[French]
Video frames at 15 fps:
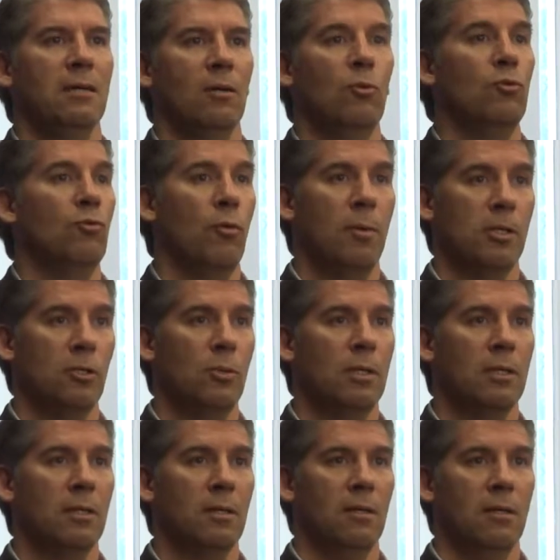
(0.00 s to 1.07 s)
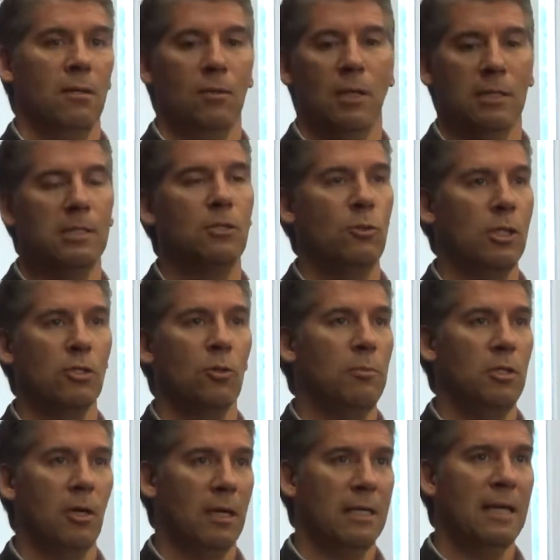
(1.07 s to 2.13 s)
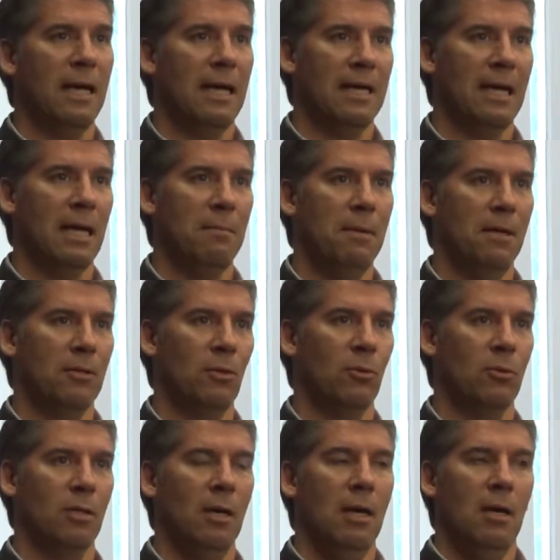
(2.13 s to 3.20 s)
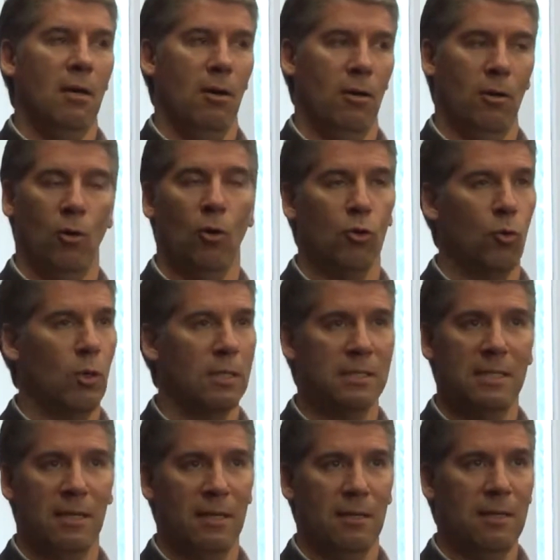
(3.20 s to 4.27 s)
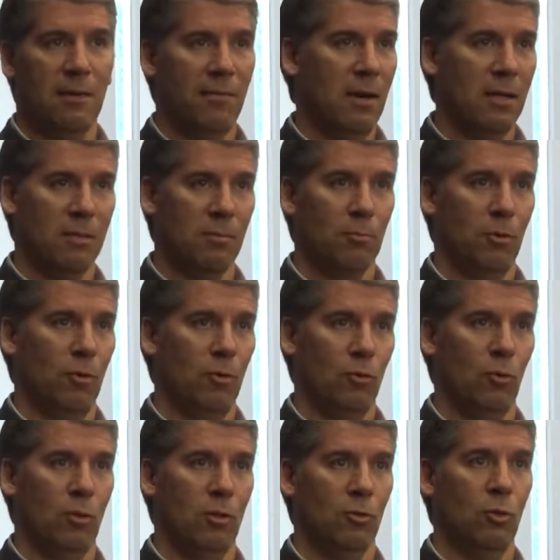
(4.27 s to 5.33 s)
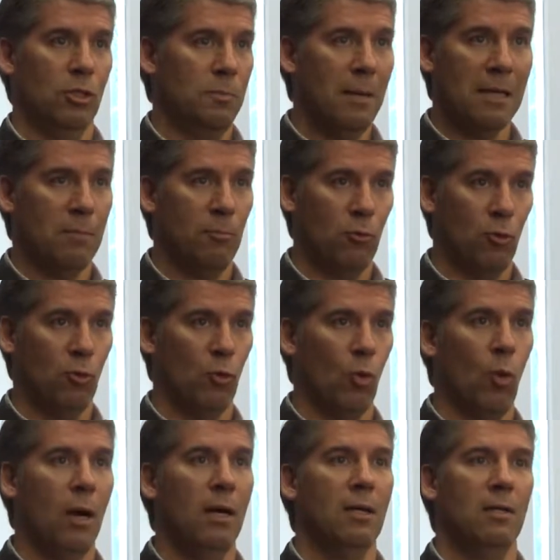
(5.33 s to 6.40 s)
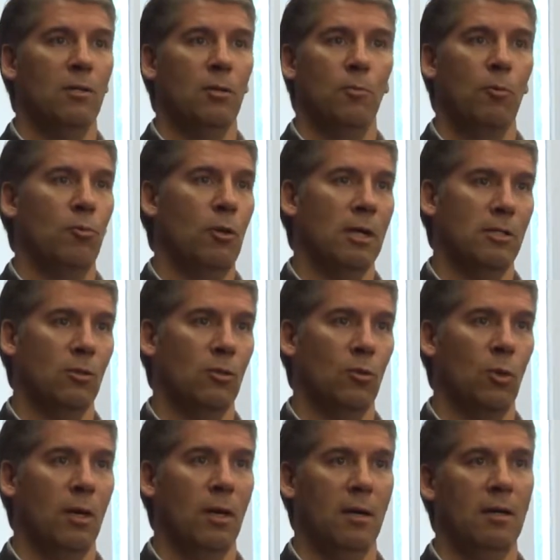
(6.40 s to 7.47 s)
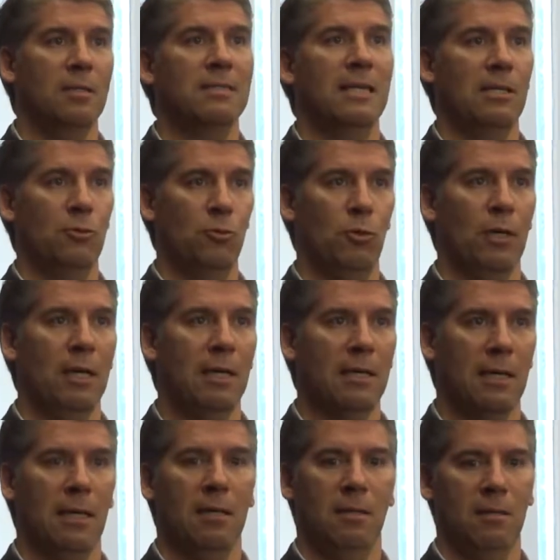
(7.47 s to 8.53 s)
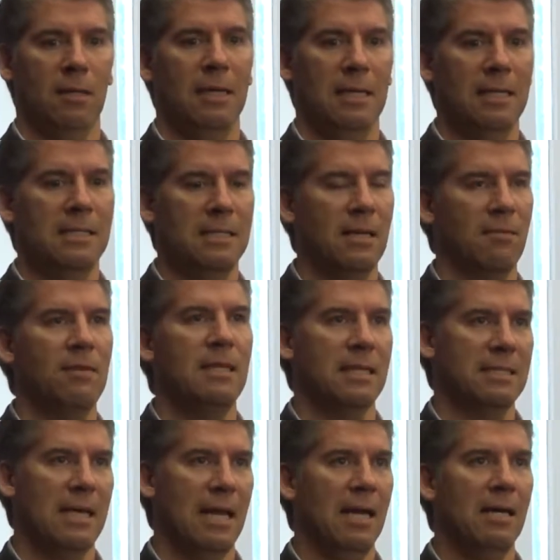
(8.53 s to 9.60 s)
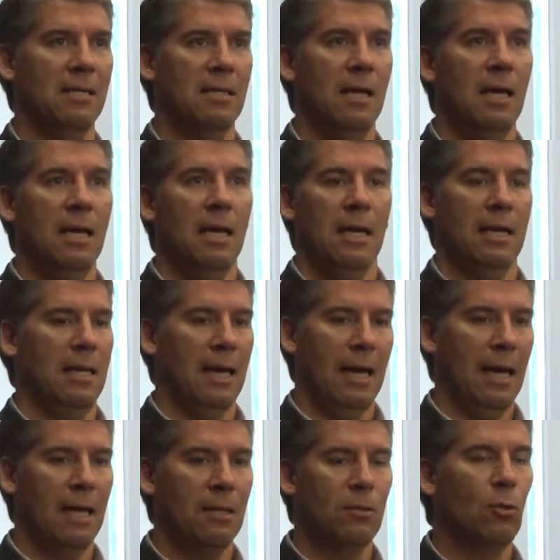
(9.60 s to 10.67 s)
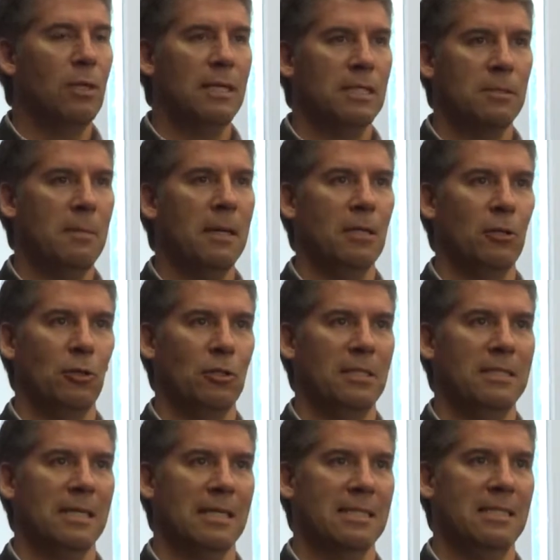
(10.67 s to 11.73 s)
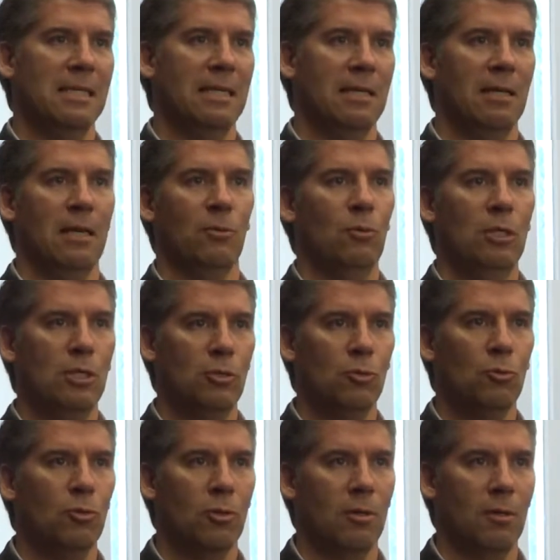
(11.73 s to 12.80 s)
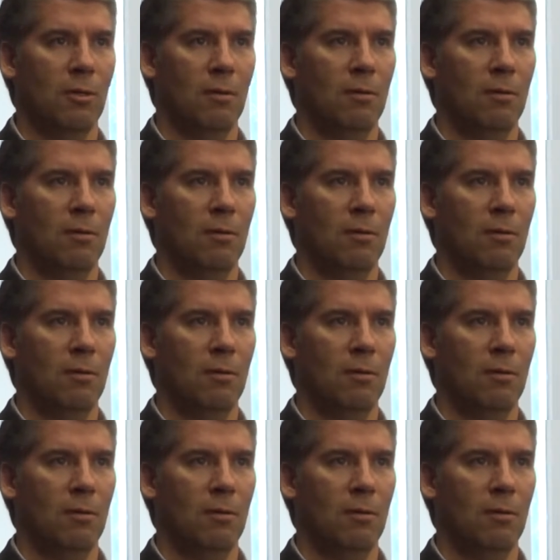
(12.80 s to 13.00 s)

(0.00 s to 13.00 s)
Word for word: euh, au Nouveau-Brunswick euh, en situation minoritaire également. Donc, on doit se défendre, on doit, se battre pour nos droits. Notre population doit s'assurer qu'elle est servie dans sa langue. Et à, toutes les semaines, on a des articles et à tous les jours,